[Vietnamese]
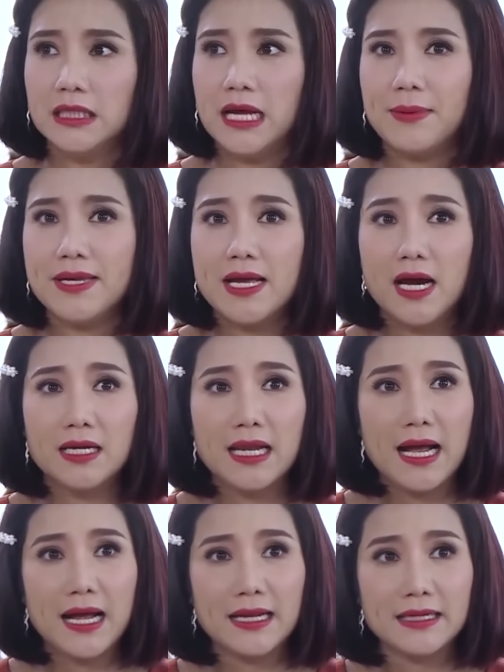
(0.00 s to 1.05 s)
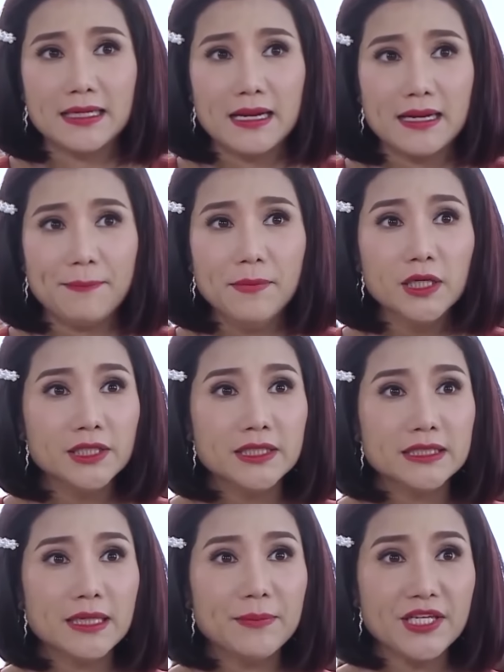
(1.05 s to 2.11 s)
Là bây giờ là năm mươi,
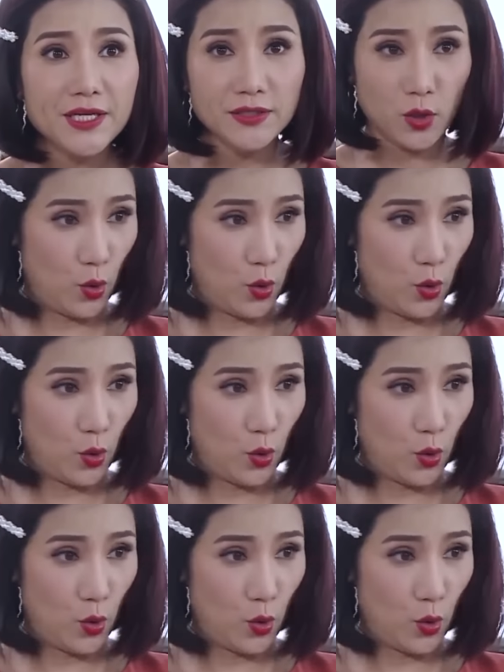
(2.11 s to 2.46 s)
năm mươi chín